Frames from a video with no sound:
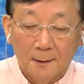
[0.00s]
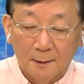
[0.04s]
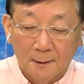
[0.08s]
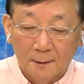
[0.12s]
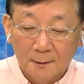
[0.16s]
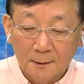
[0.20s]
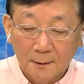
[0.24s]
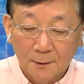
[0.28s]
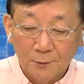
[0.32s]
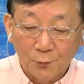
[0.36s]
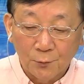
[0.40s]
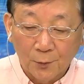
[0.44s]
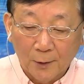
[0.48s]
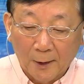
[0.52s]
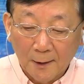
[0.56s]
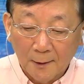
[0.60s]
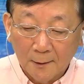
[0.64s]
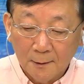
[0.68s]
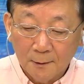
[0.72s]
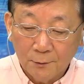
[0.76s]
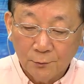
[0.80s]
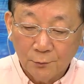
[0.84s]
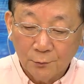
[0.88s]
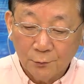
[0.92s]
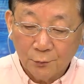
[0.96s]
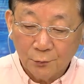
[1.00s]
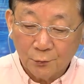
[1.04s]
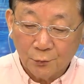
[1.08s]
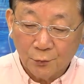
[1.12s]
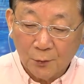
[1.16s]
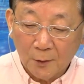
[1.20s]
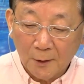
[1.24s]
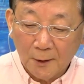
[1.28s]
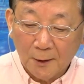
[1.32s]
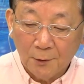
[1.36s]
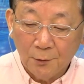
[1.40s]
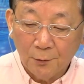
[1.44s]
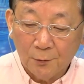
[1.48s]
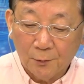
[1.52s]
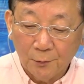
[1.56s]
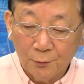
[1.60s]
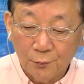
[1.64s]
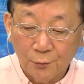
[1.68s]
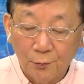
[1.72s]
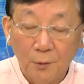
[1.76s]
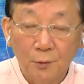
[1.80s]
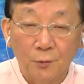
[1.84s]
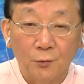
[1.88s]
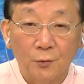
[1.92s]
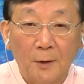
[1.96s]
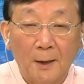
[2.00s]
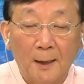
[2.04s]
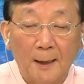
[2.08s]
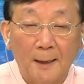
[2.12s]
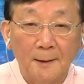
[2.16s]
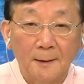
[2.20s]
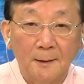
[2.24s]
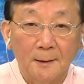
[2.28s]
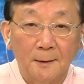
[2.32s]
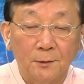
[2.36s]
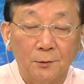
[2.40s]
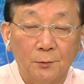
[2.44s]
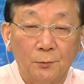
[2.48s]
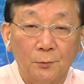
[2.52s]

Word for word: 这个女孩就就说了，六六岁孩子，